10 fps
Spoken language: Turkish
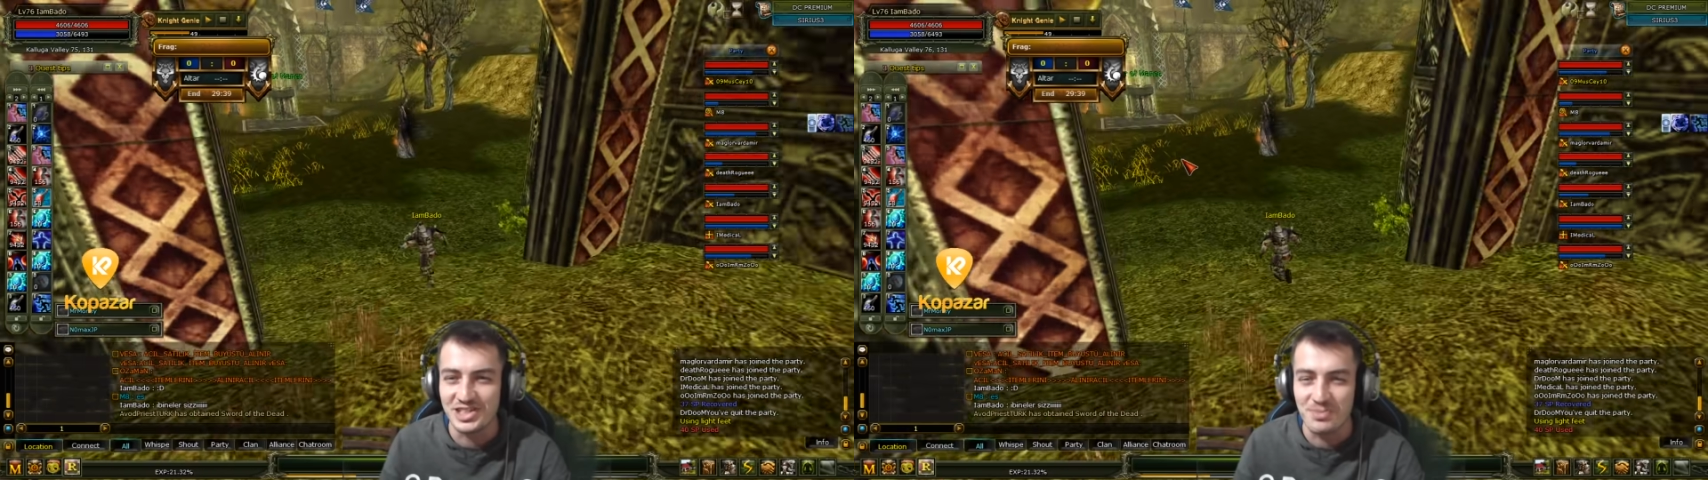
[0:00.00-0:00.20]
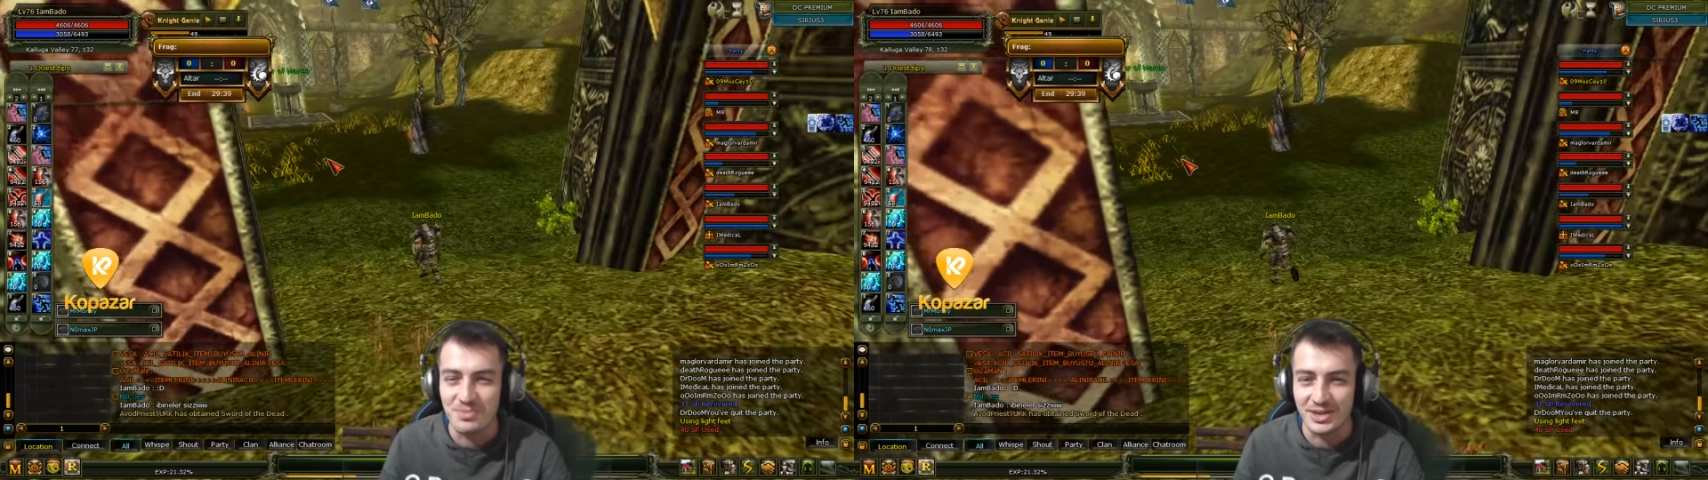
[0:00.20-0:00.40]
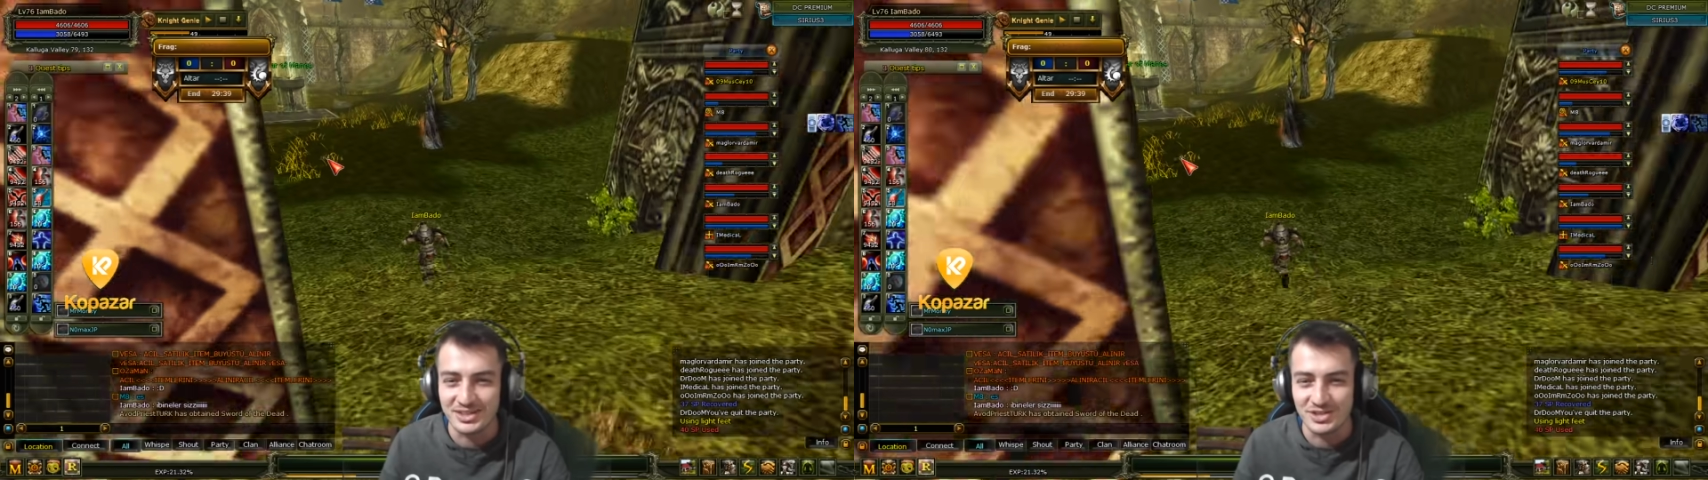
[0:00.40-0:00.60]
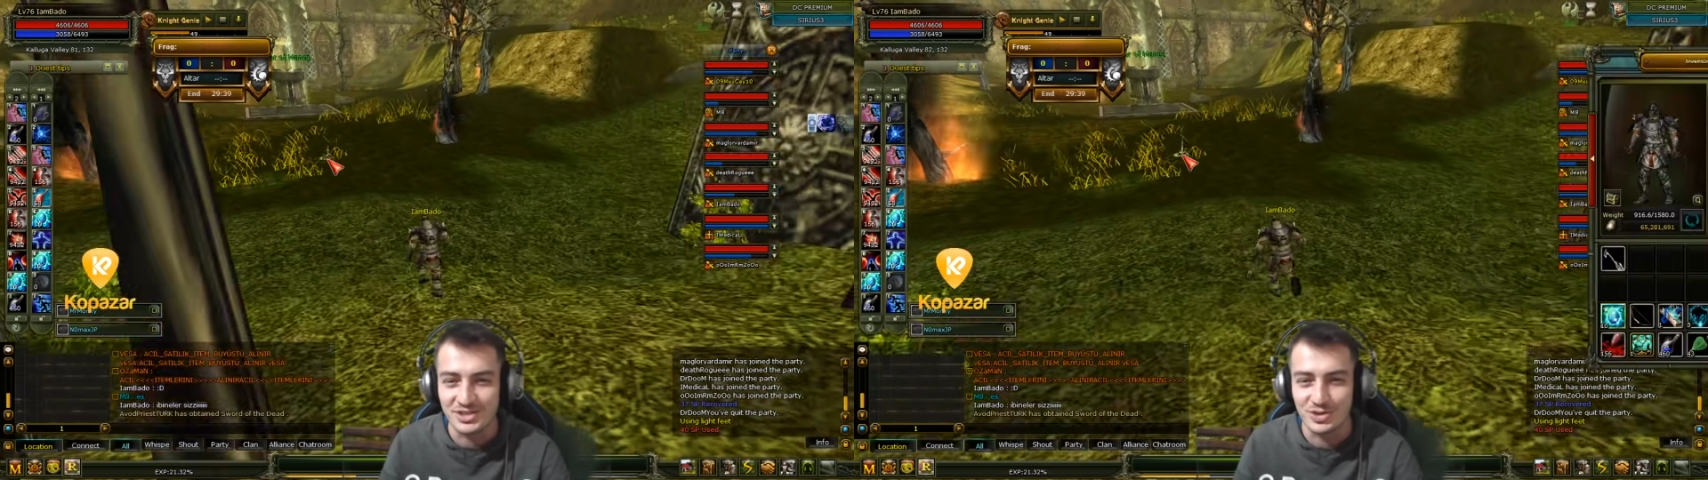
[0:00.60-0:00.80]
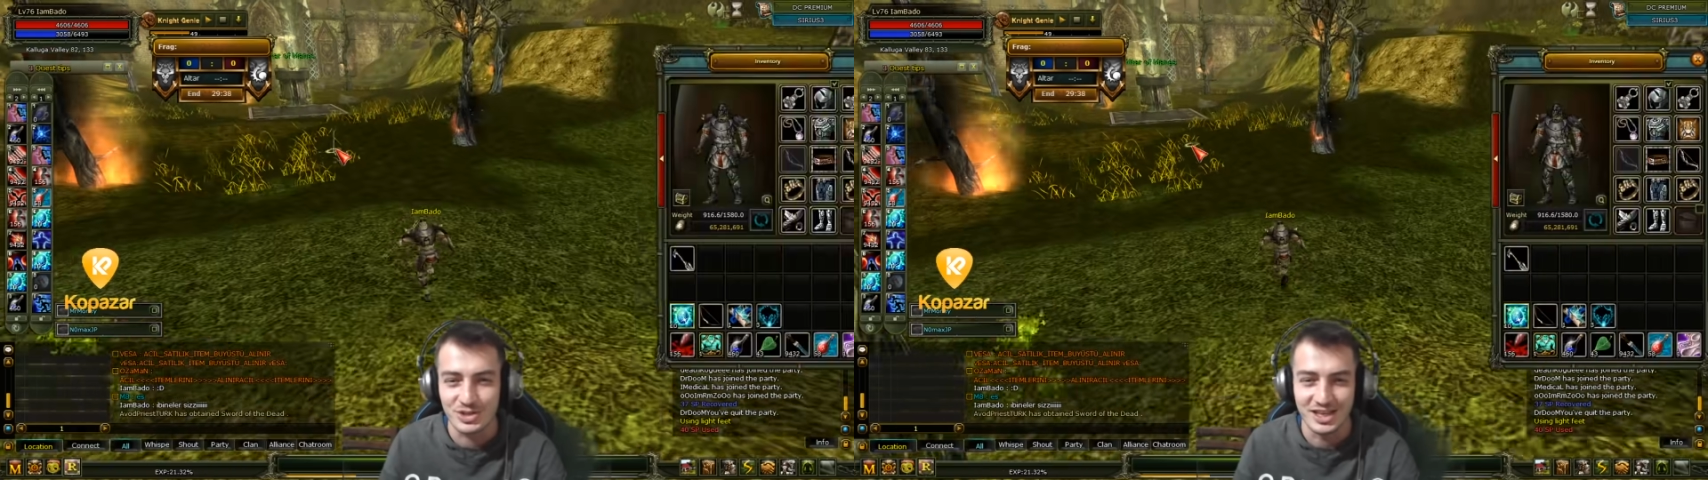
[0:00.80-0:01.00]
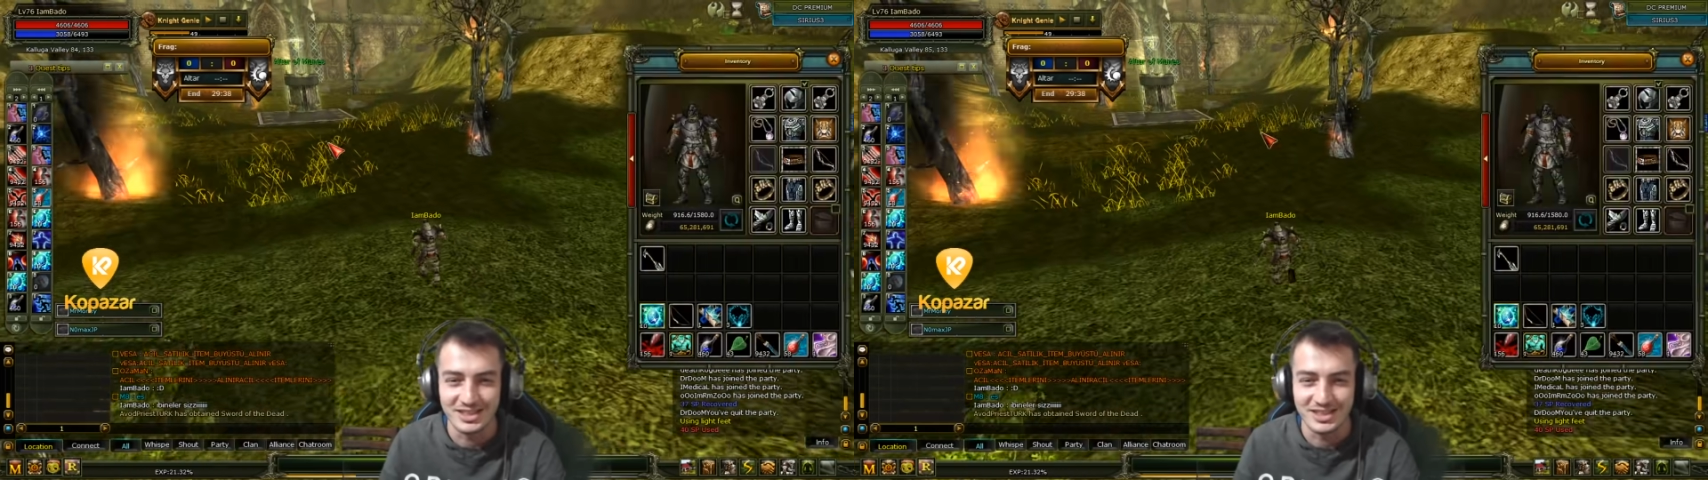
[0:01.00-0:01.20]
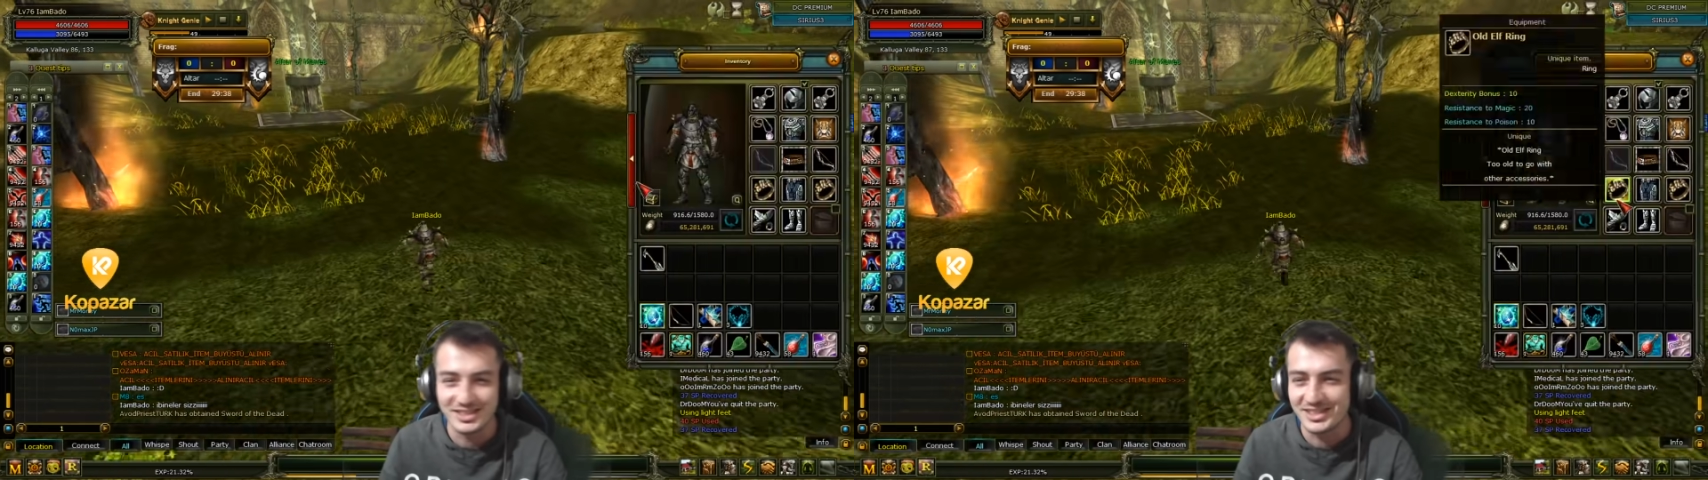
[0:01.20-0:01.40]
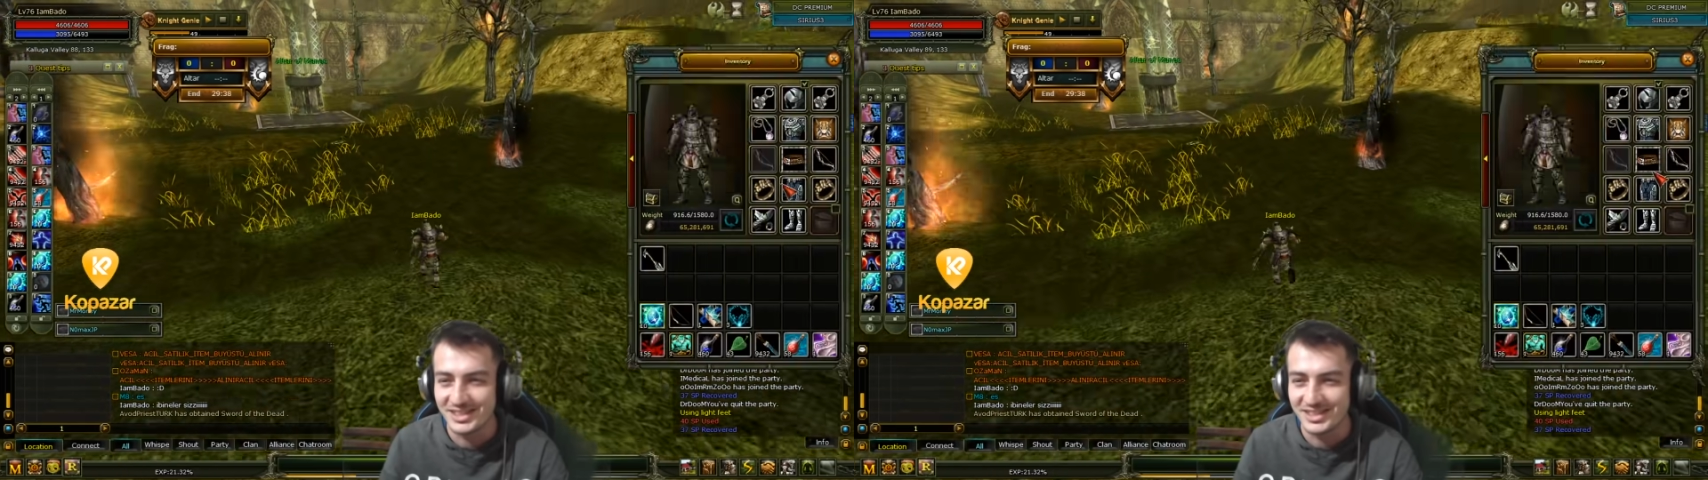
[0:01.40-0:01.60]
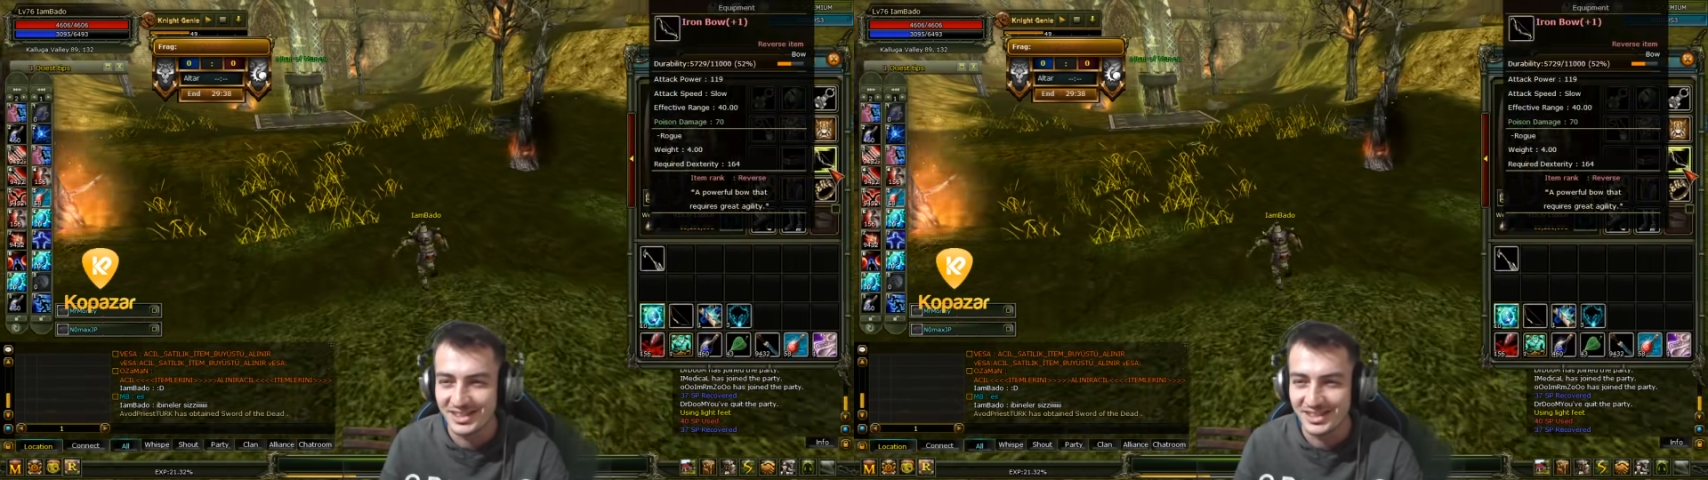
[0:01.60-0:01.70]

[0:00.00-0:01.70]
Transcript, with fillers: partisine hoş geldiniz.